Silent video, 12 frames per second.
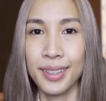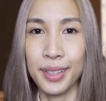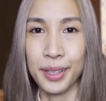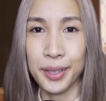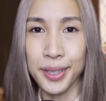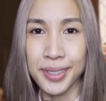
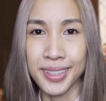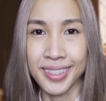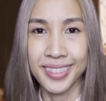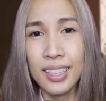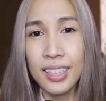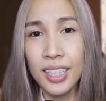เกิน
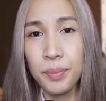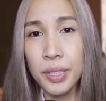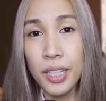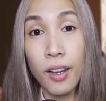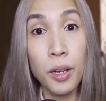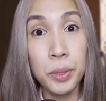ถ้ามี
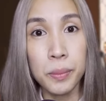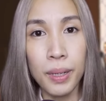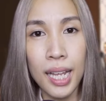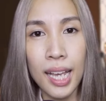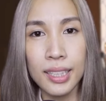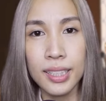ข้อผิดพ
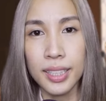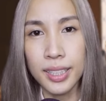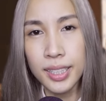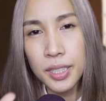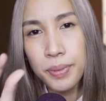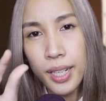ลาดเกิด
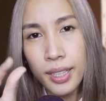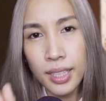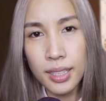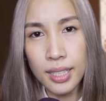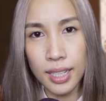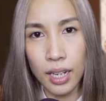ขึ้นเพียงนิ
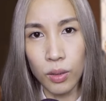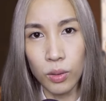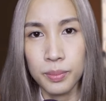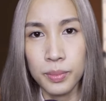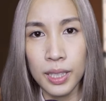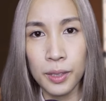ดเดียว
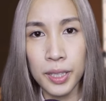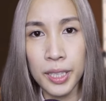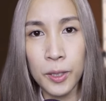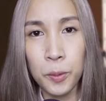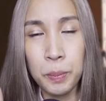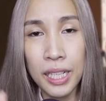แล้วถ้า
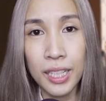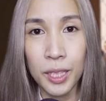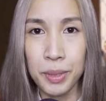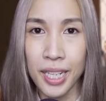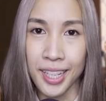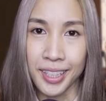เขาเผลอ
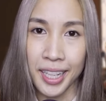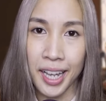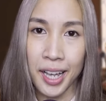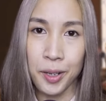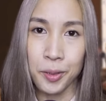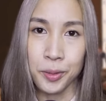ไปเห็น
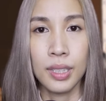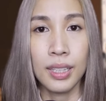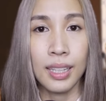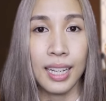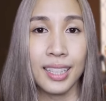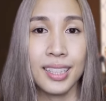เข้า
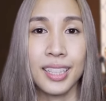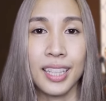ลักษ์หนึ่ง